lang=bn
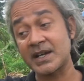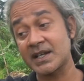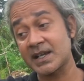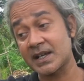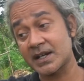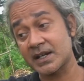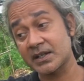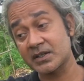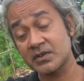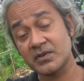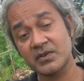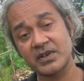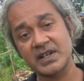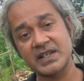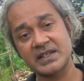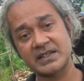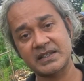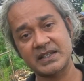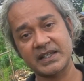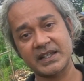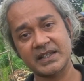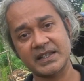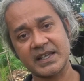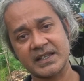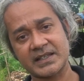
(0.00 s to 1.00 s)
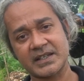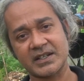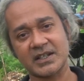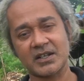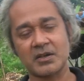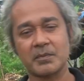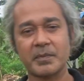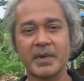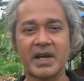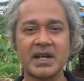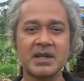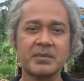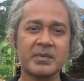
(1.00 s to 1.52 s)
পানি আনার জন্য নিচ থেকে যাচ্ছেন
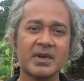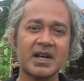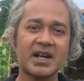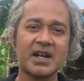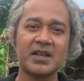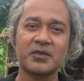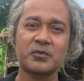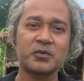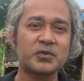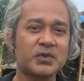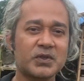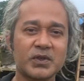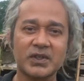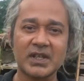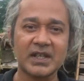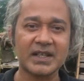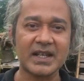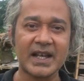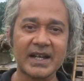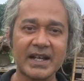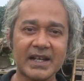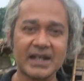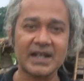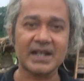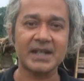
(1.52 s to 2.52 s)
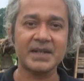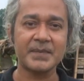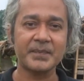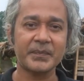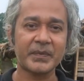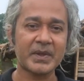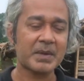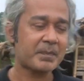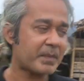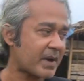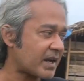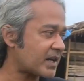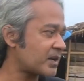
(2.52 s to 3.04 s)
কারণ পানি পাহাড়ের উচ্চতায় থাকে না
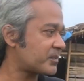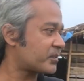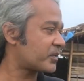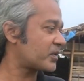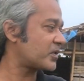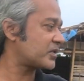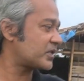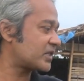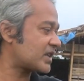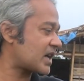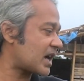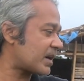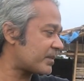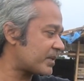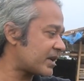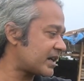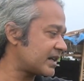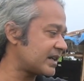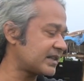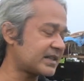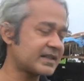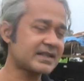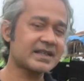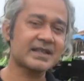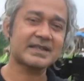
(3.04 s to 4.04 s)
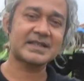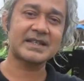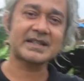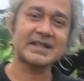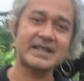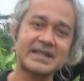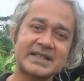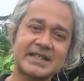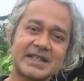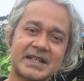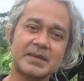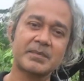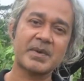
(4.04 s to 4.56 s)
পানির প্রয়োজনে আবার নিচে যাচ্ছেন
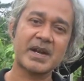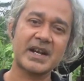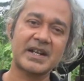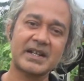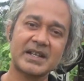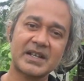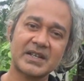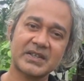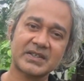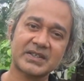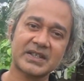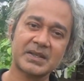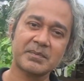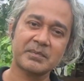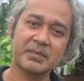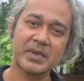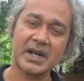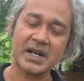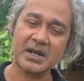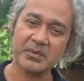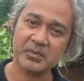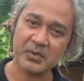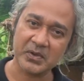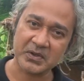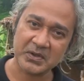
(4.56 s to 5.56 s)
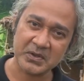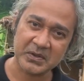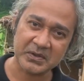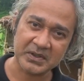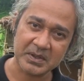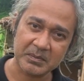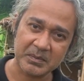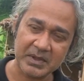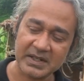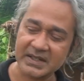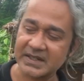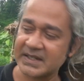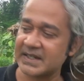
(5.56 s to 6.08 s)
নিচ থেকে পানি নিয়ে আসছেন পানির
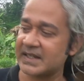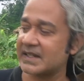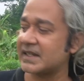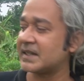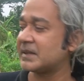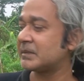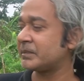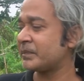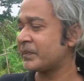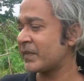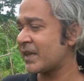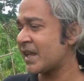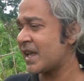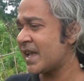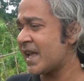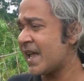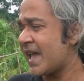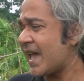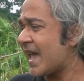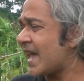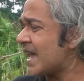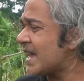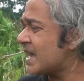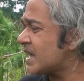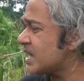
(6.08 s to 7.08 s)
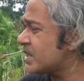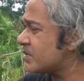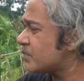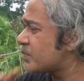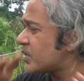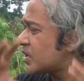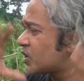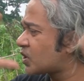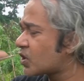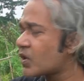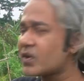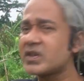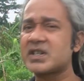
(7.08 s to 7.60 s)
প্রয়োজনীয়তা মিটছে এই
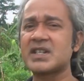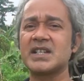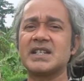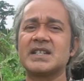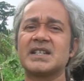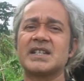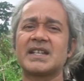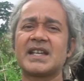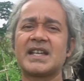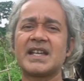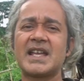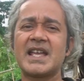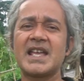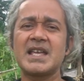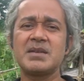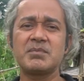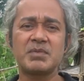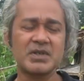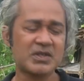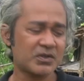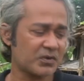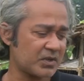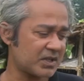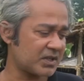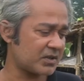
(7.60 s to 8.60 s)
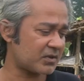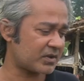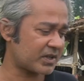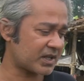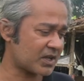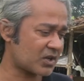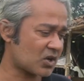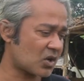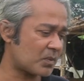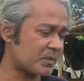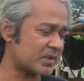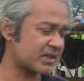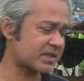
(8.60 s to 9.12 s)
বিষয়টি এই বিষয়টি
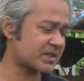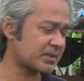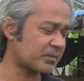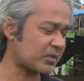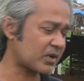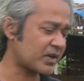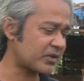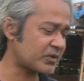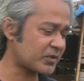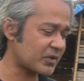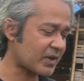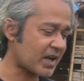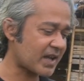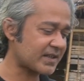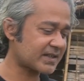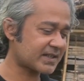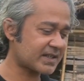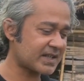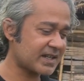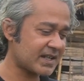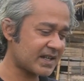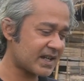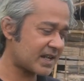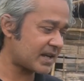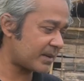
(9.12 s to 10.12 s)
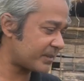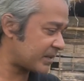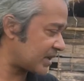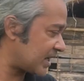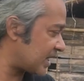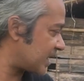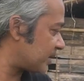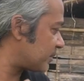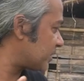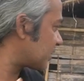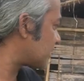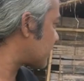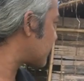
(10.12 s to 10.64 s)
অনেকে কমেন্টসে বলেন তো আজকে আমি
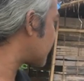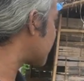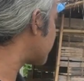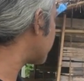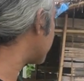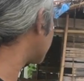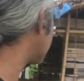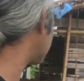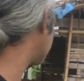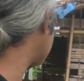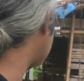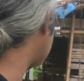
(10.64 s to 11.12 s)
এই বিষয়টির মধ্যে